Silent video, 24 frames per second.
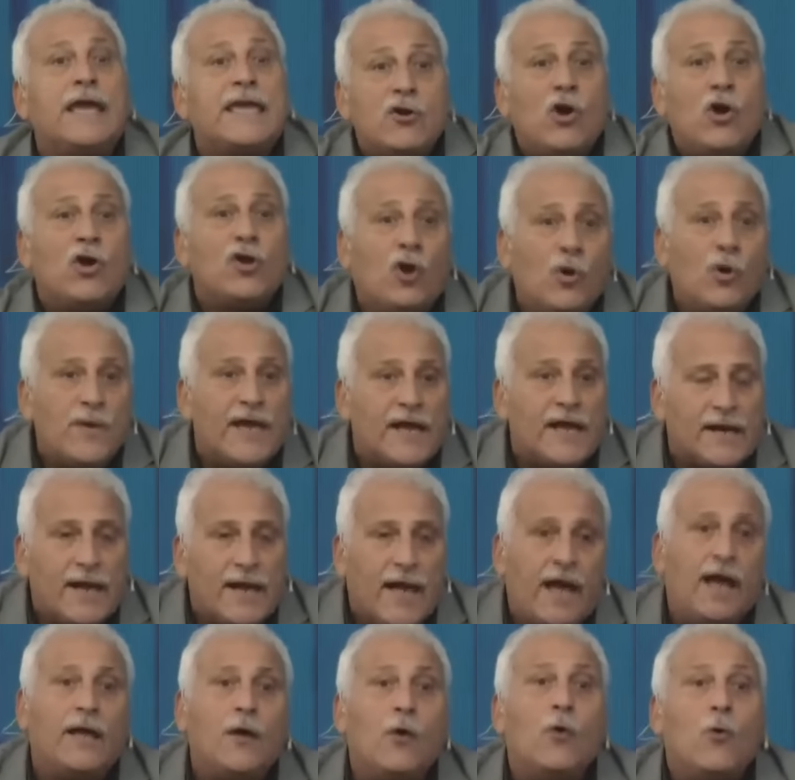Y hoy
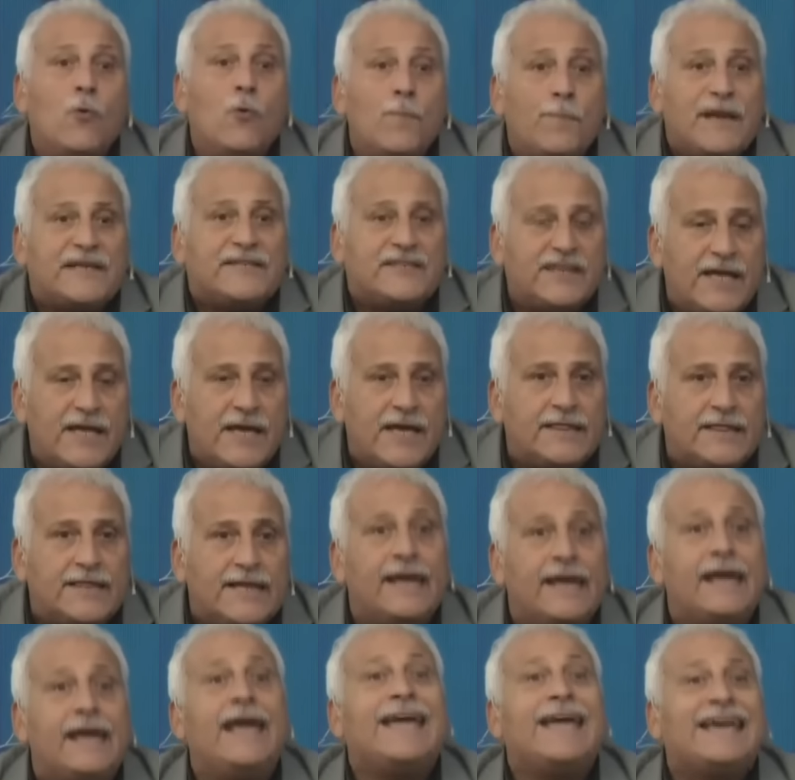gobierna un
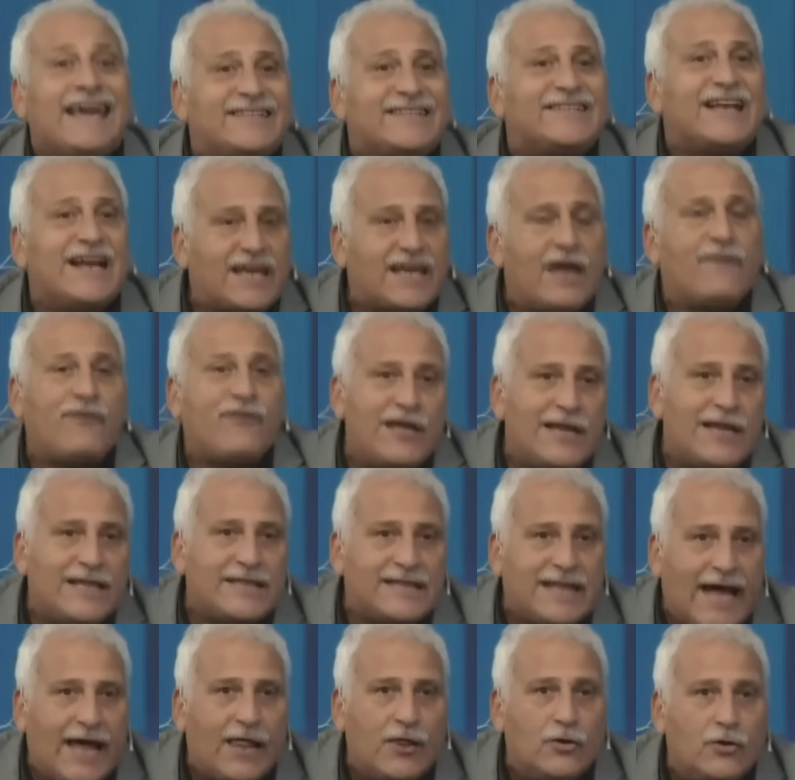presidente, que es el jefe del
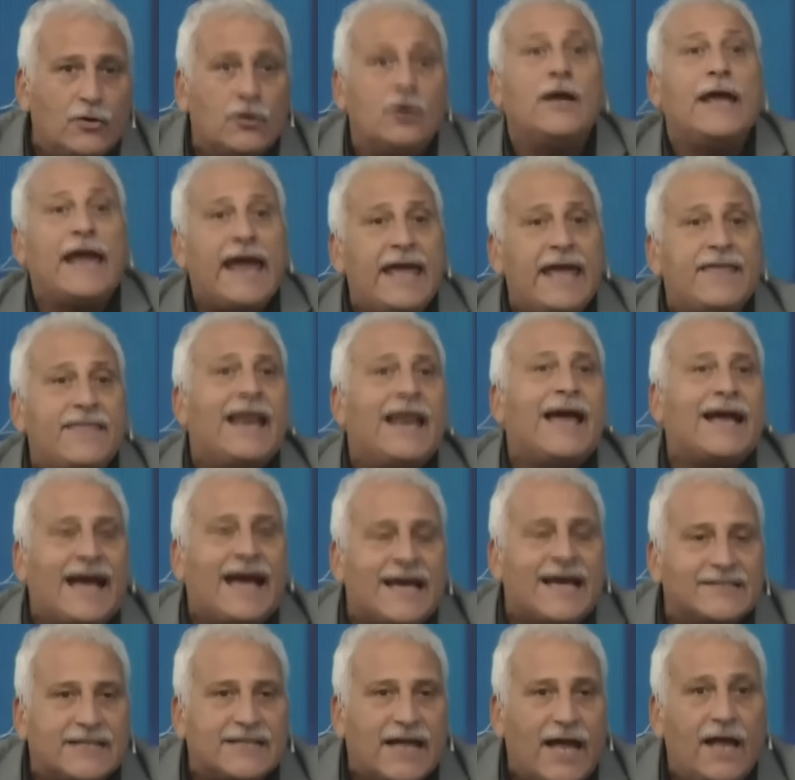Estado, es de la
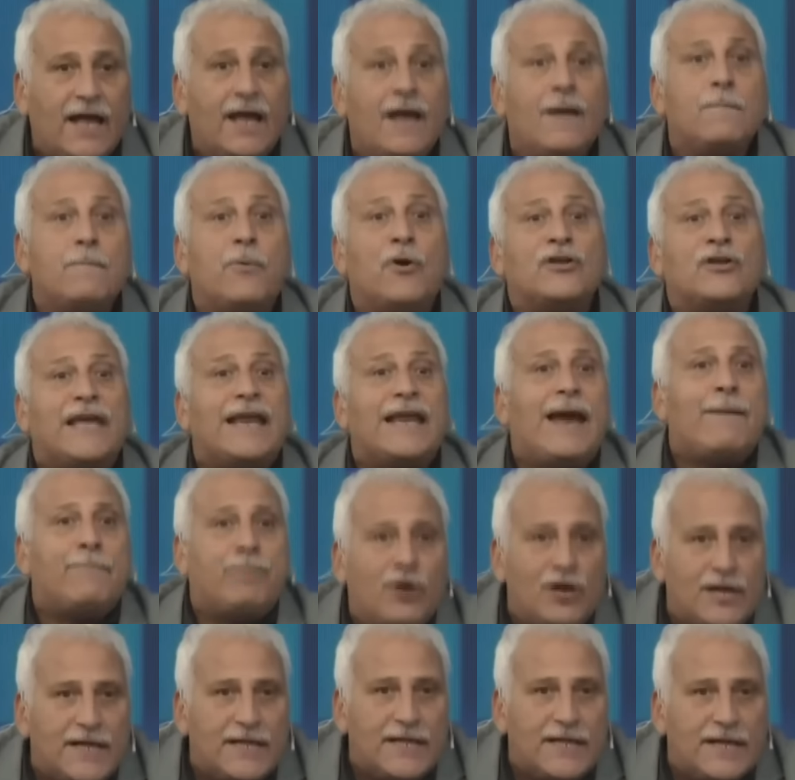casta, porque la
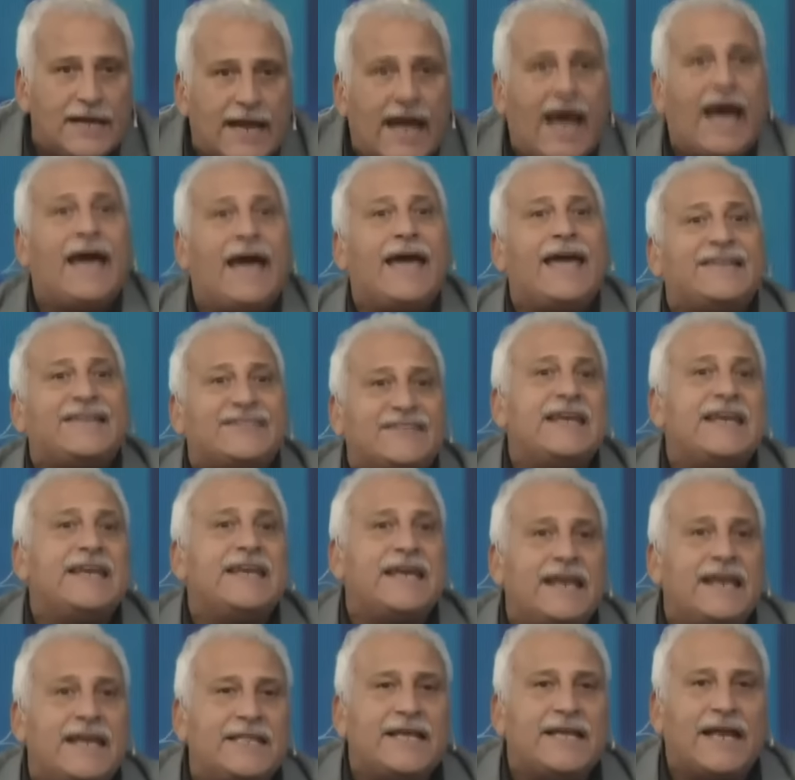política es
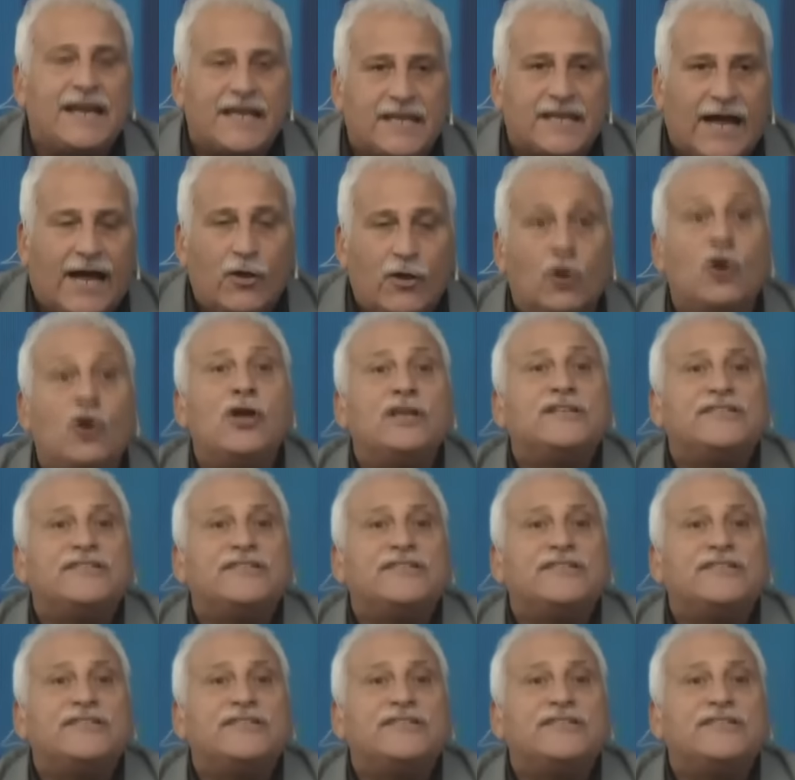inherente al Estado.